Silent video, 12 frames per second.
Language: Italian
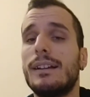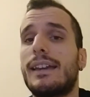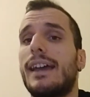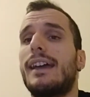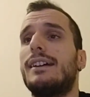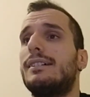
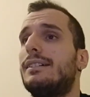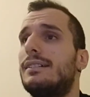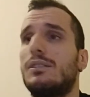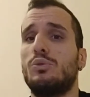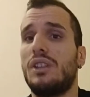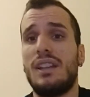che
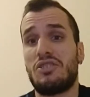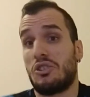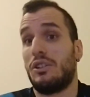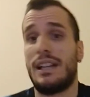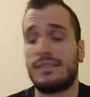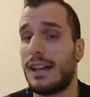l'Udinese
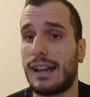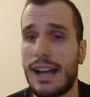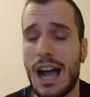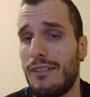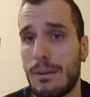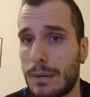non
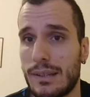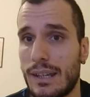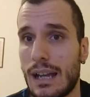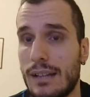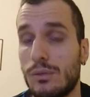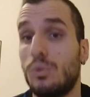attaccava
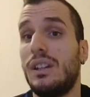praticamente.